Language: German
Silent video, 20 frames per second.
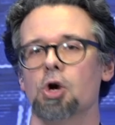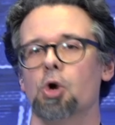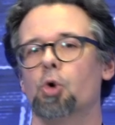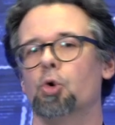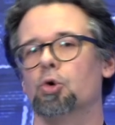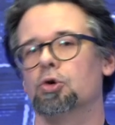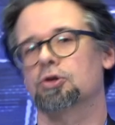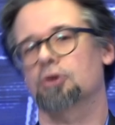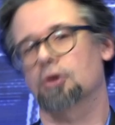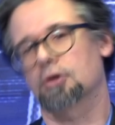
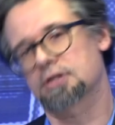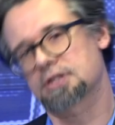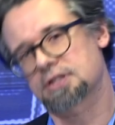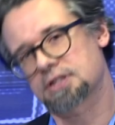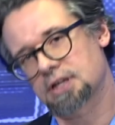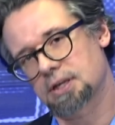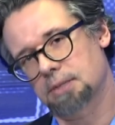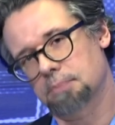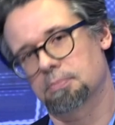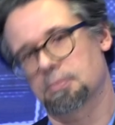Und
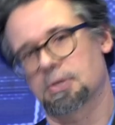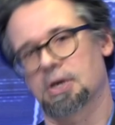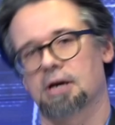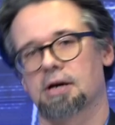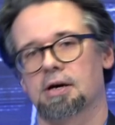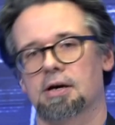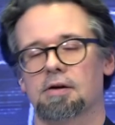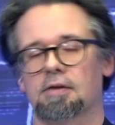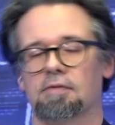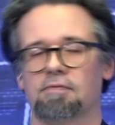trotzdem äh,
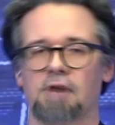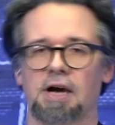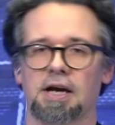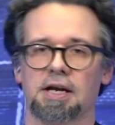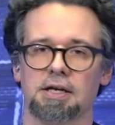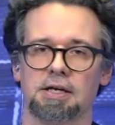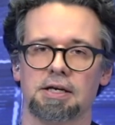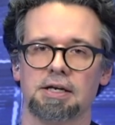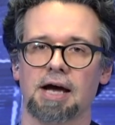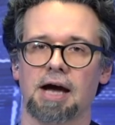war
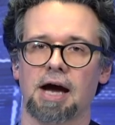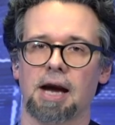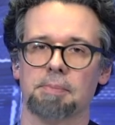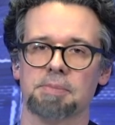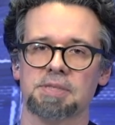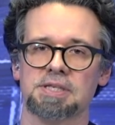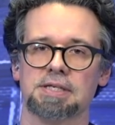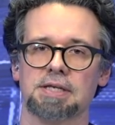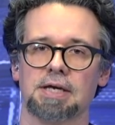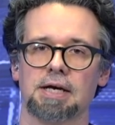dann in der
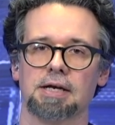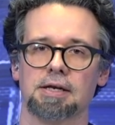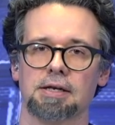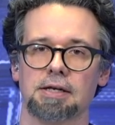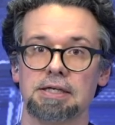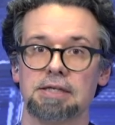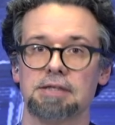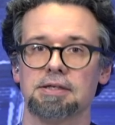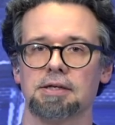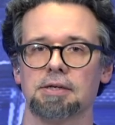Amtszeit
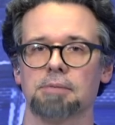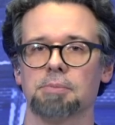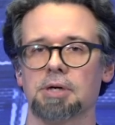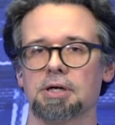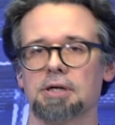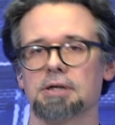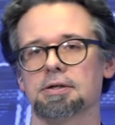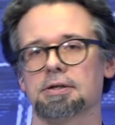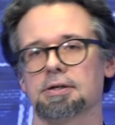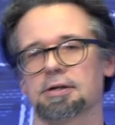nicht
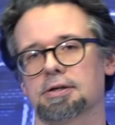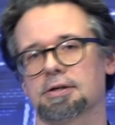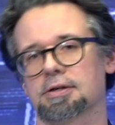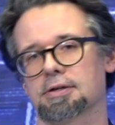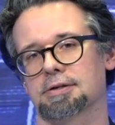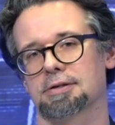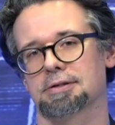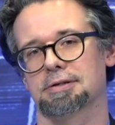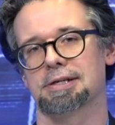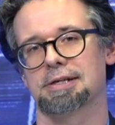
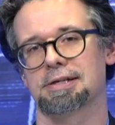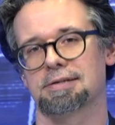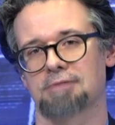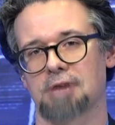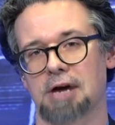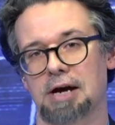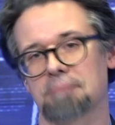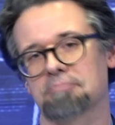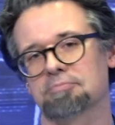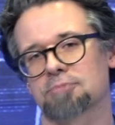immer äh,
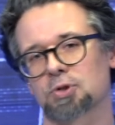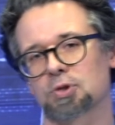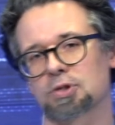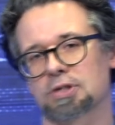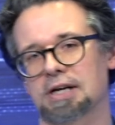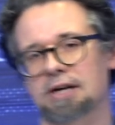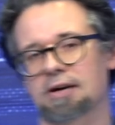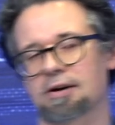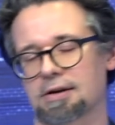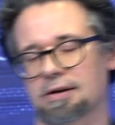ja,
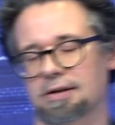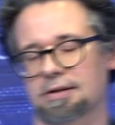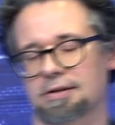sozusagen